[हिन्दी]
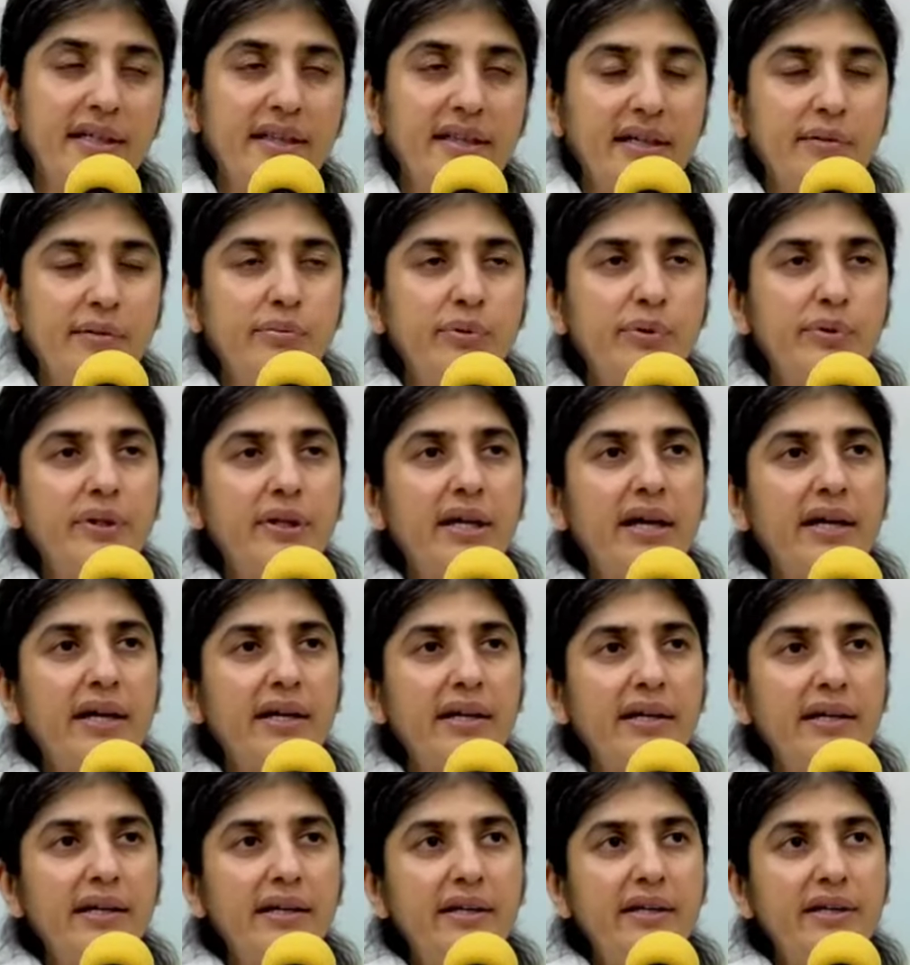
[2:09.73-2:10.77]
ये तब होता
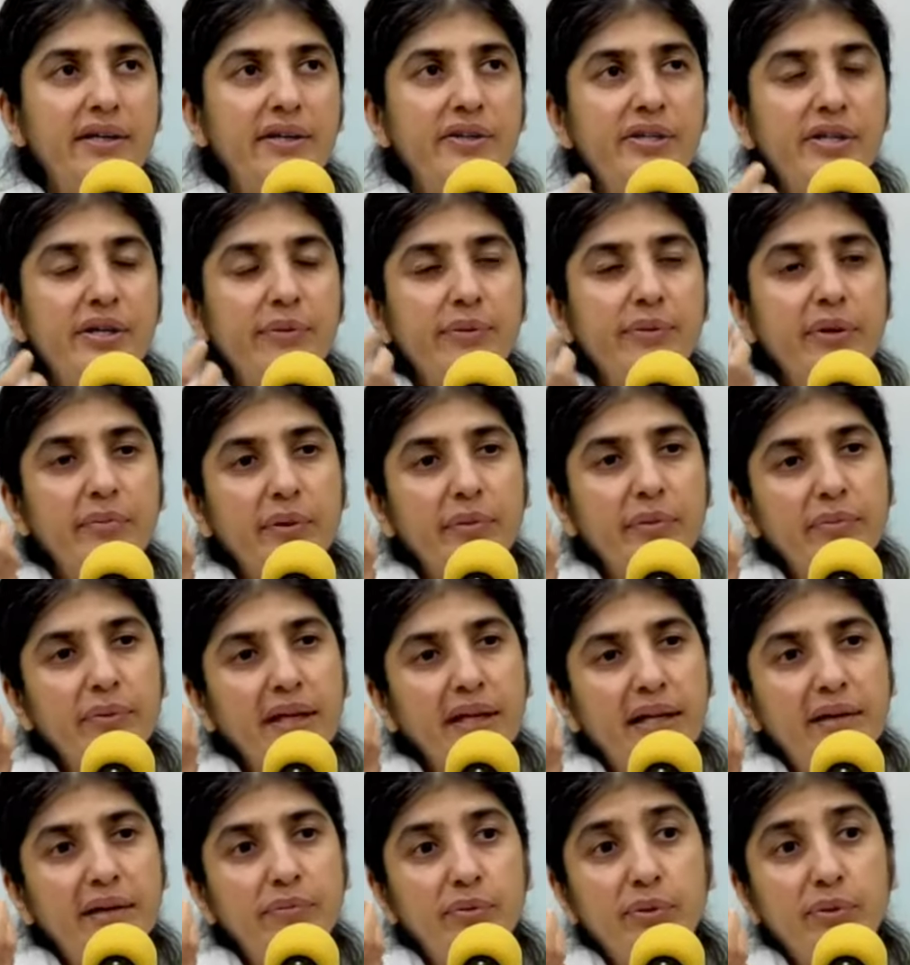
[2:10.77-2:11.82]
है जब हम
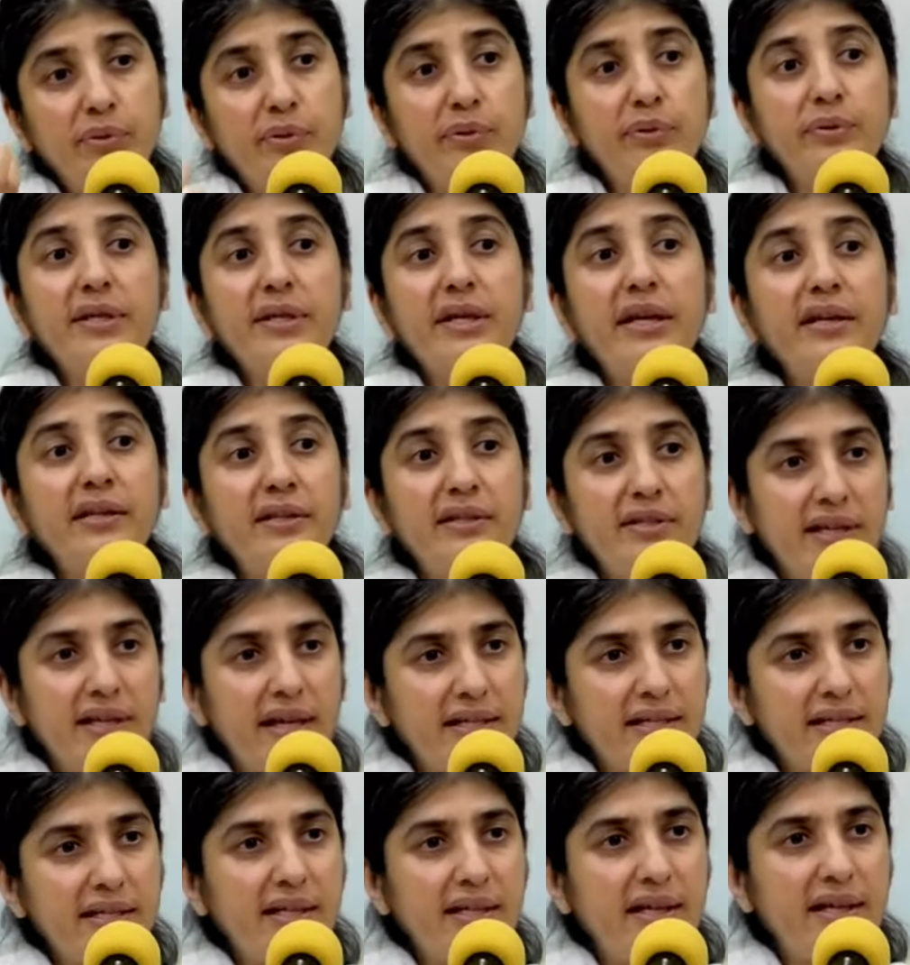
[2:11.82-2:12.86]
अपने आप को रोज़
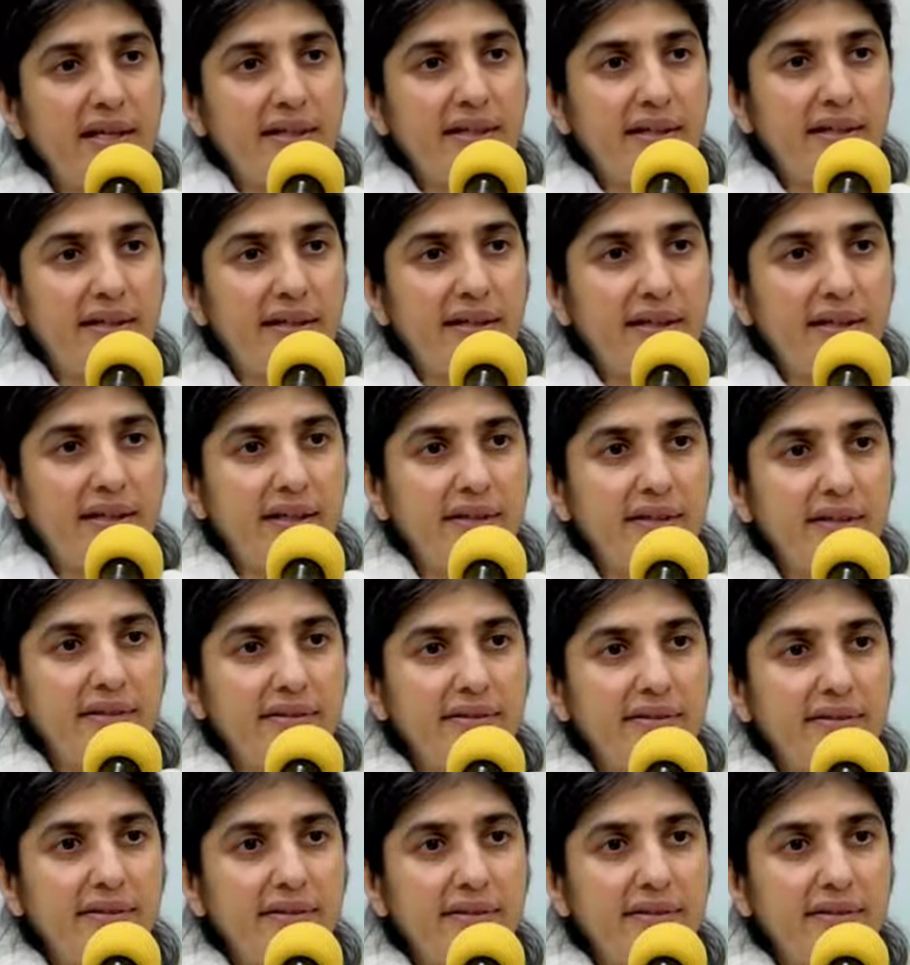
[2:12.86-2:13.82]
एनर्जाइज नहीं कर रहे हैं